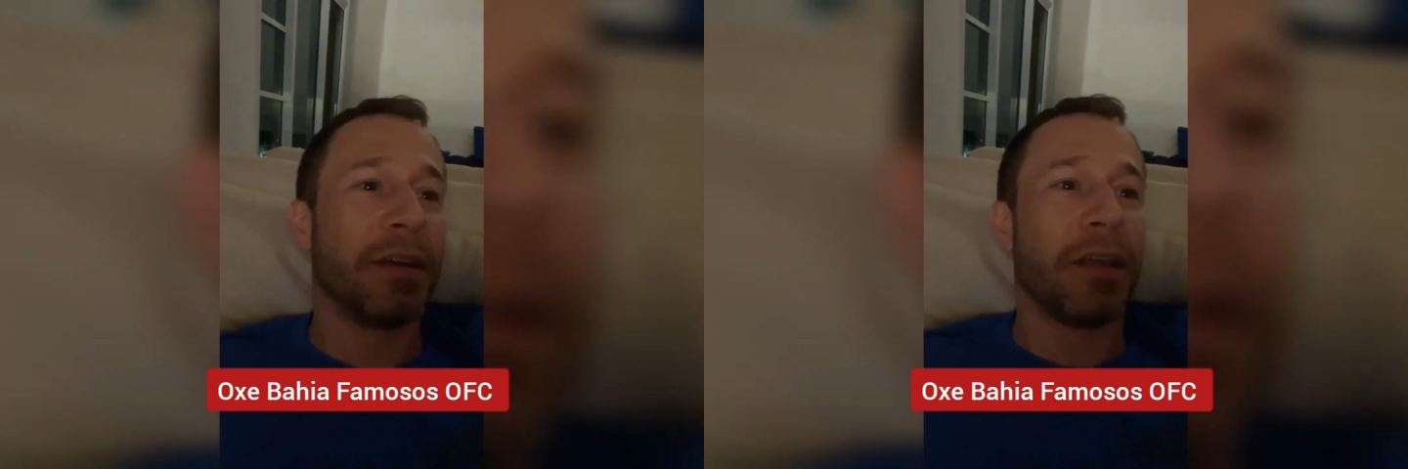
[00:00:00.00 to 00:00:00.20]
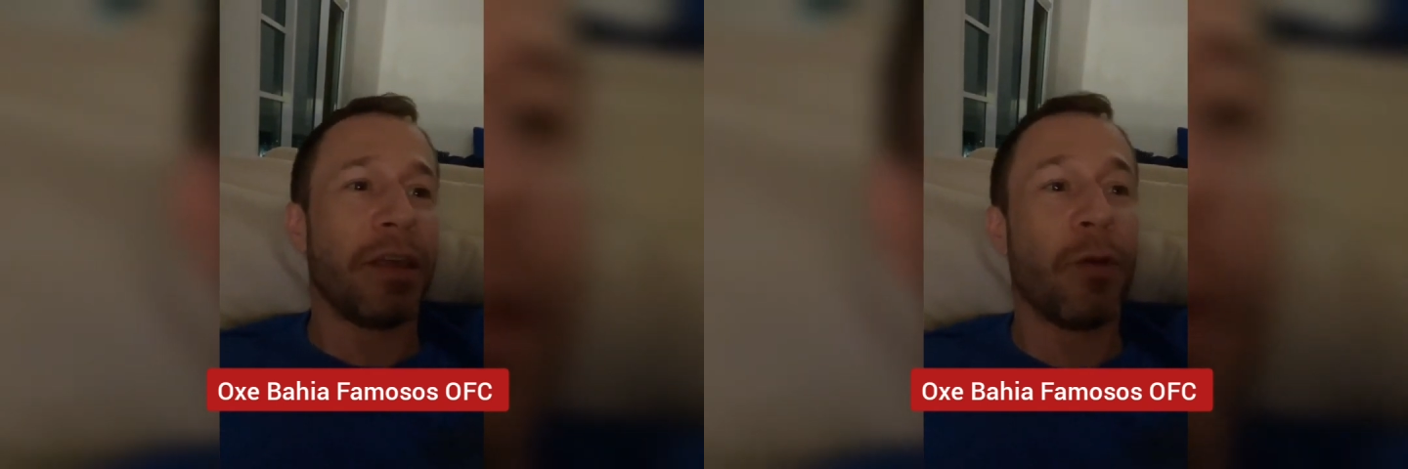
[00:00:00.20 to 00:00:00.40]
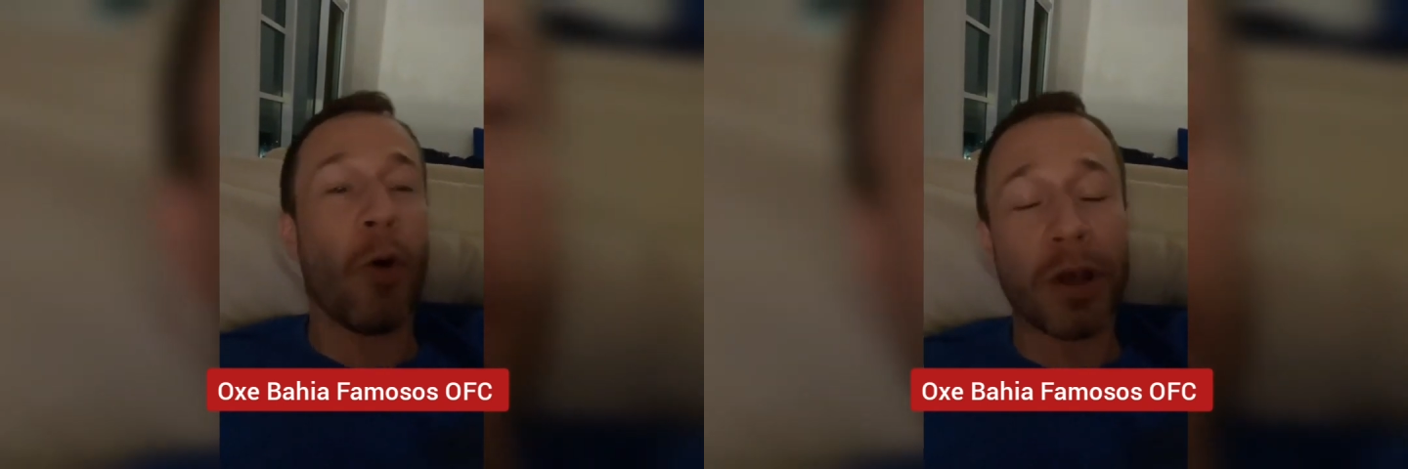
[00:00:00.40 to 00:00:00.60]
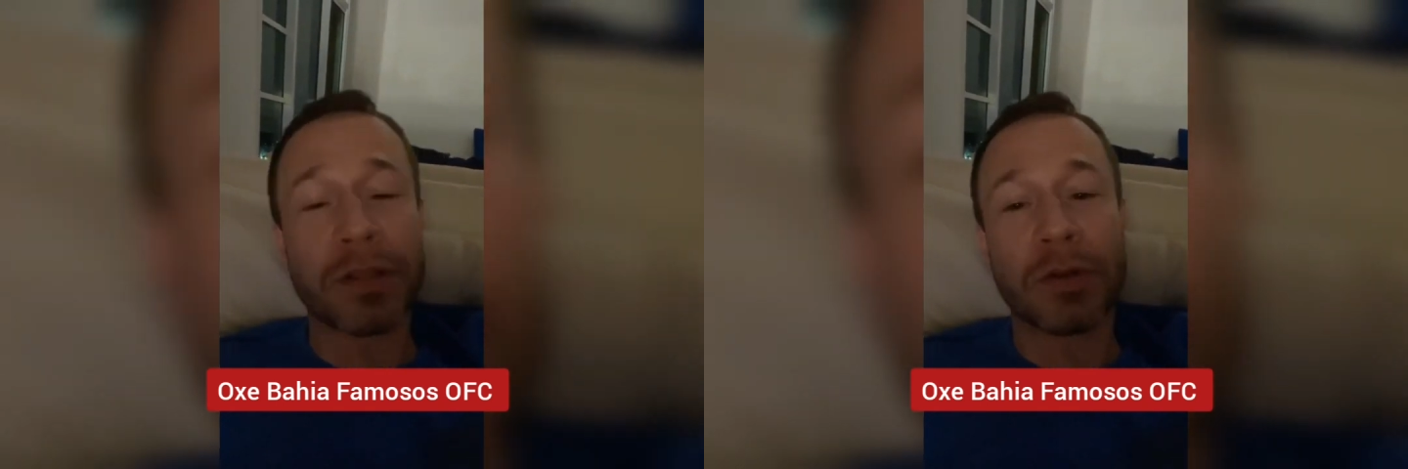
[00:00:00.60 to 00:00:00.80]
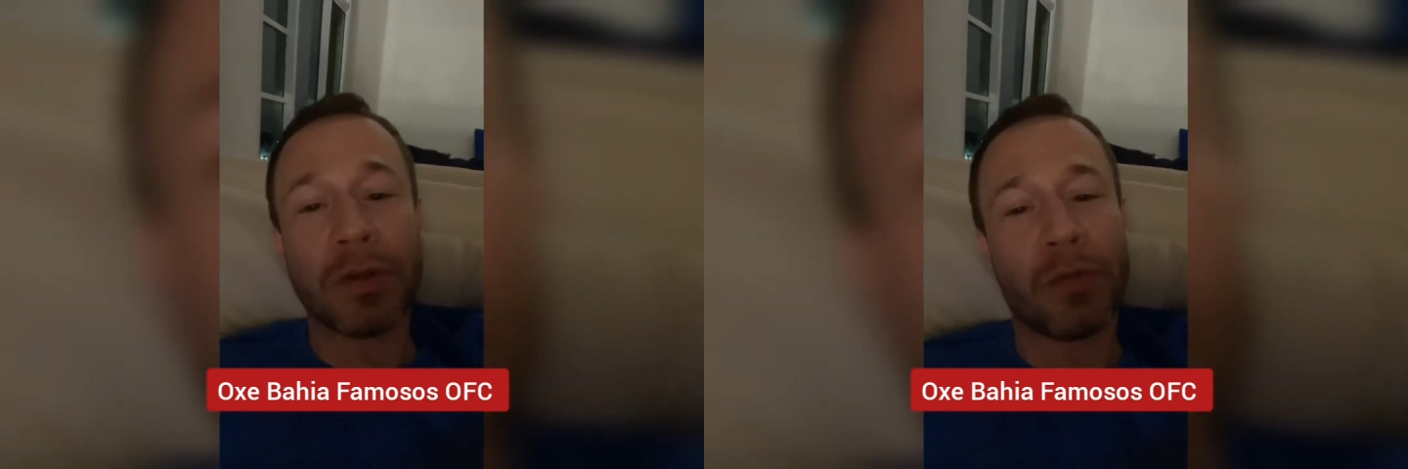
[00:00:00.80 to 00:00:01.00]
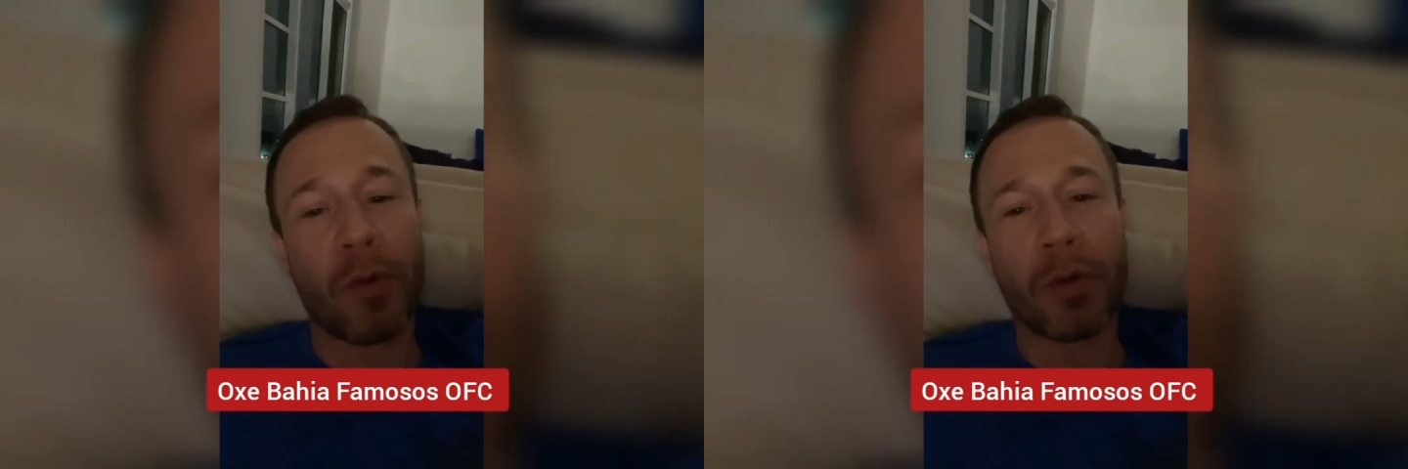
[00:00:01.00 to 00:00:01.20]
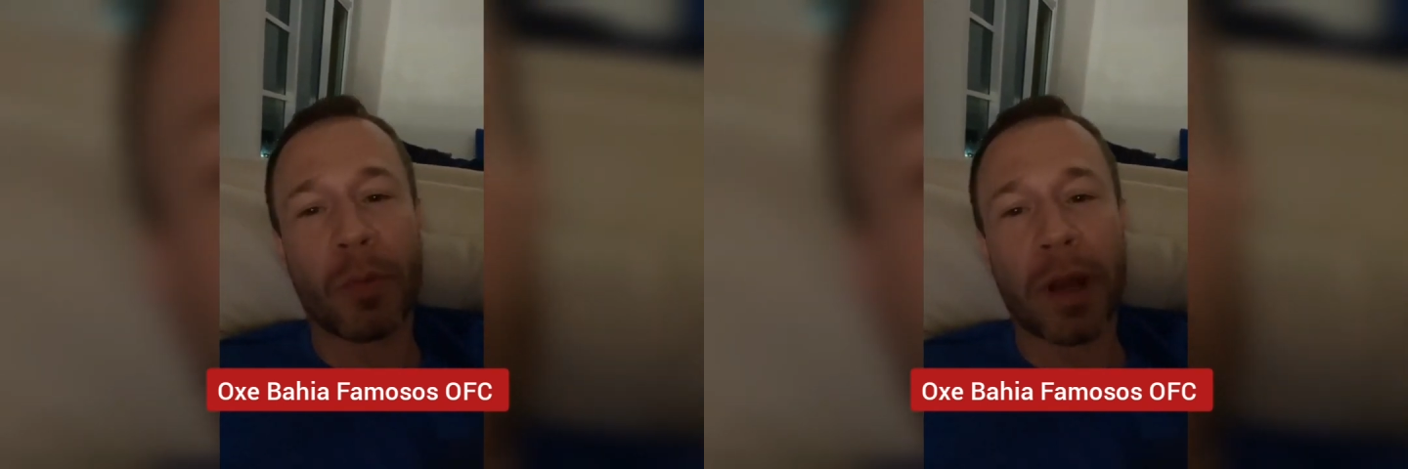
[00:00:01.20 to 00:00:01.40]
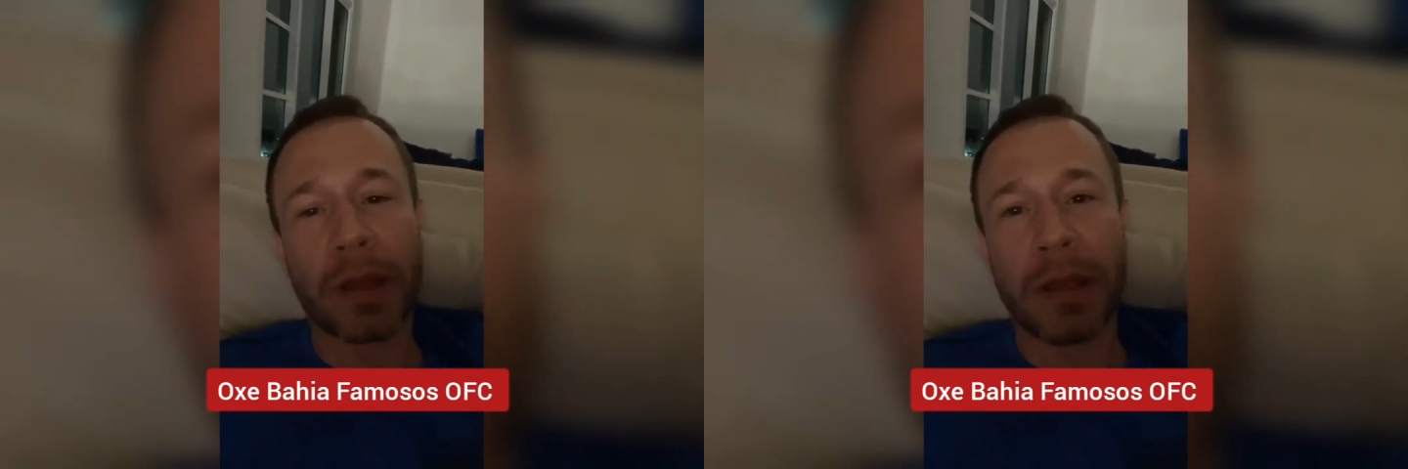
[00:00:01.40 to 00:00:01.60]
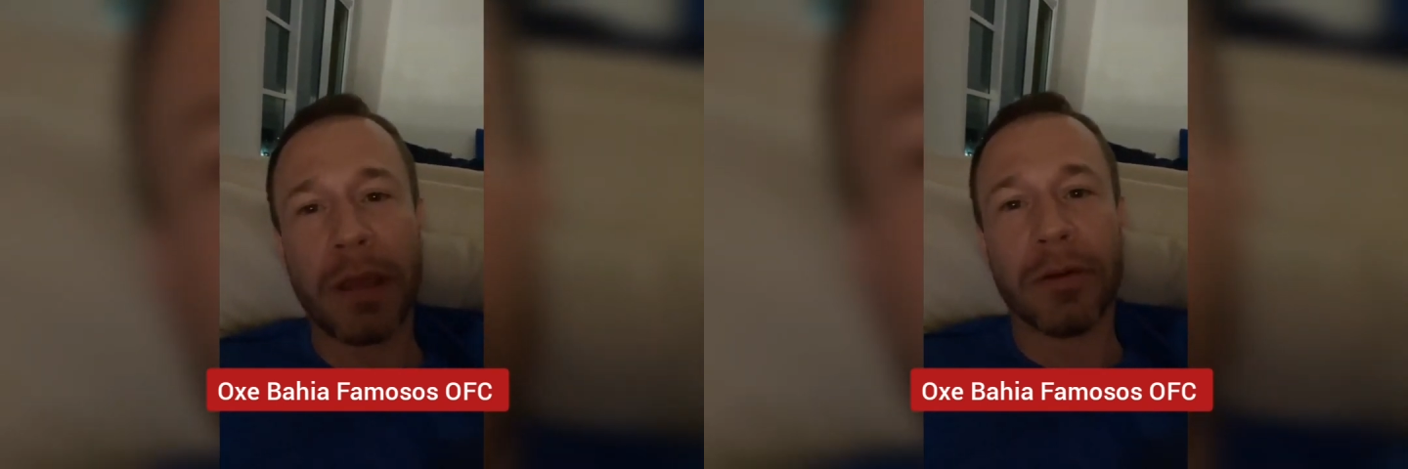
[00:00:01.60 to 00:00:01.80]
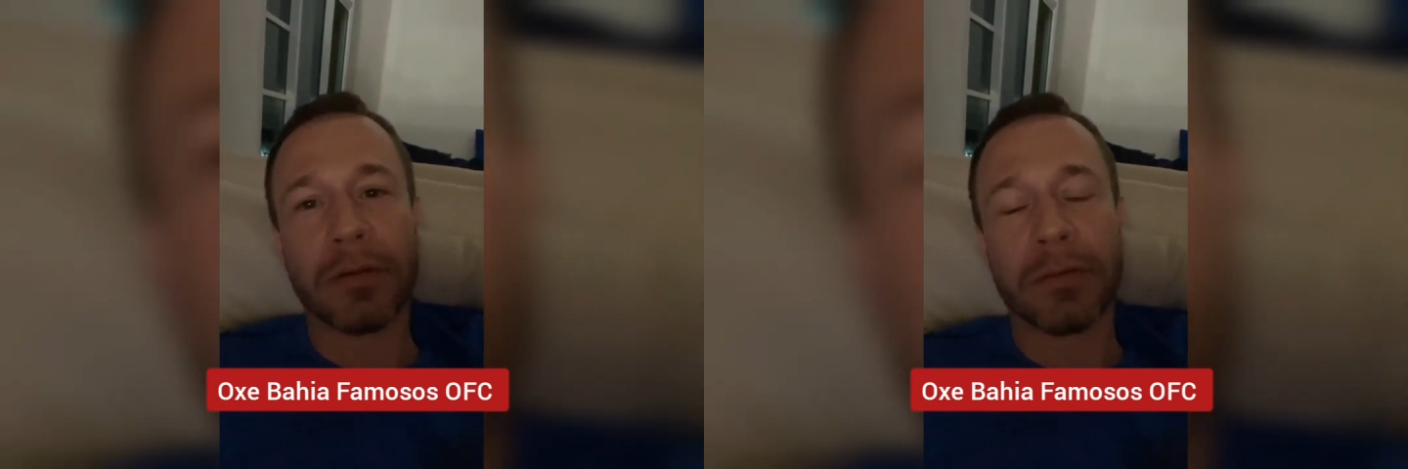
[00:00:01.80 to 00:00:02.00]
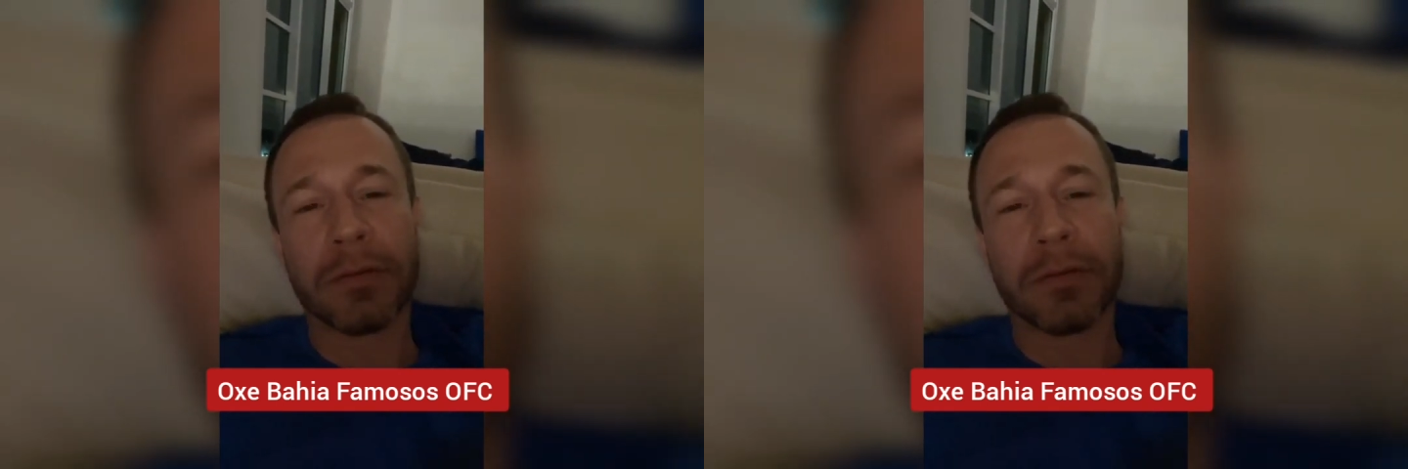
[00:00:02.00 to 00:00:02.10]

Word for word: e gostam de fogo no parquinho,